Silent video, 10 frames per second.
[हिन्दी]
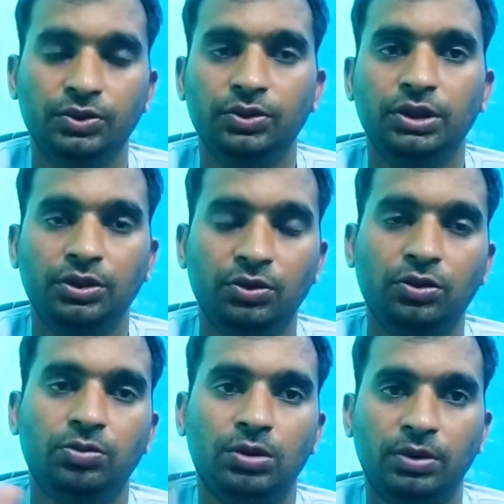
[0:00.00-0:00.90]
जो ये
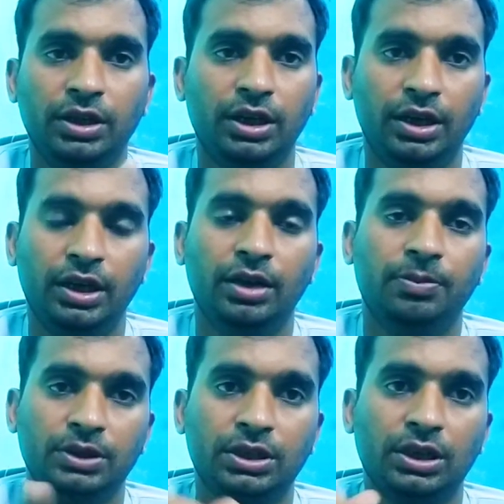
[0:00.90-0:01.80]
यूट्यूबर बने अड्डे है
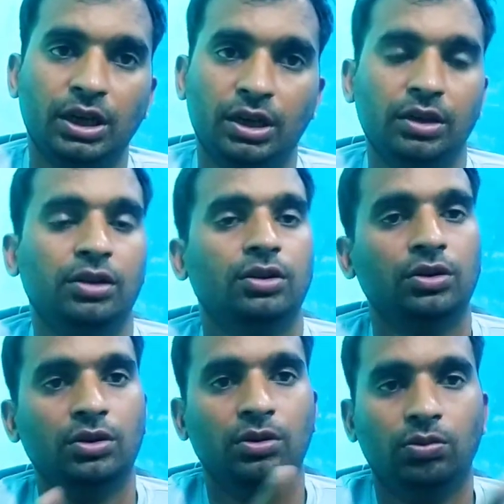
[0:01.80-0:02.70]
पत्रकार
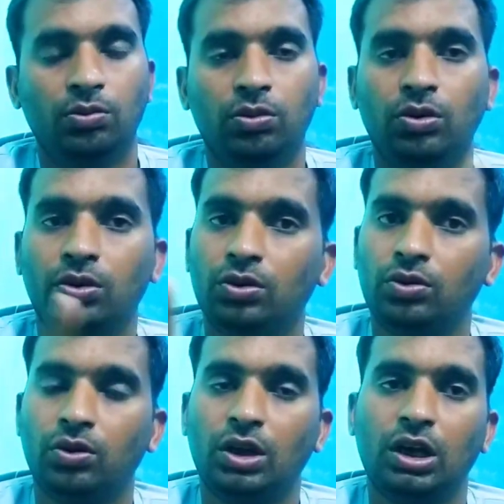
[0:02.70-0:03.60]
है वो
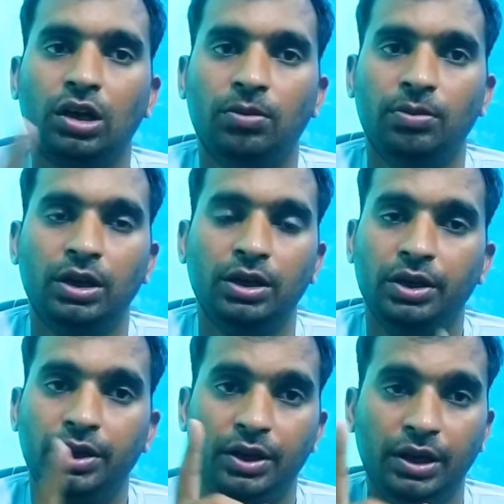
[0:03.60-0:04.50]
खोखा गांव में
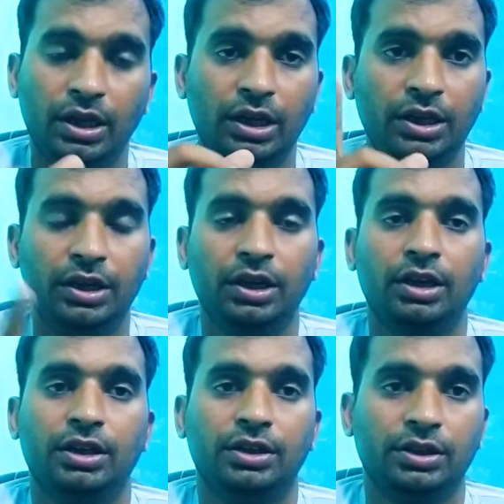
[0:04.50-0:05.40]
ना एंट्री
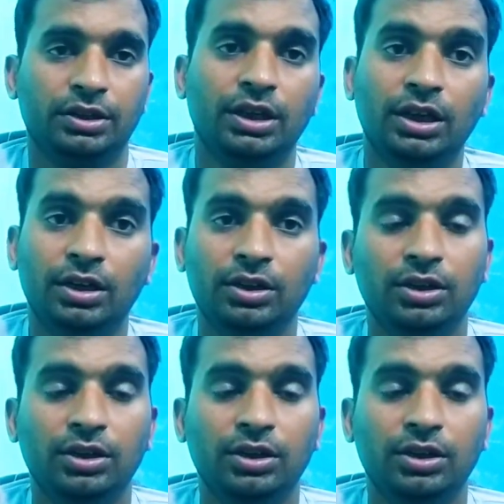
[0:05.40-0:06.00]
कर सकता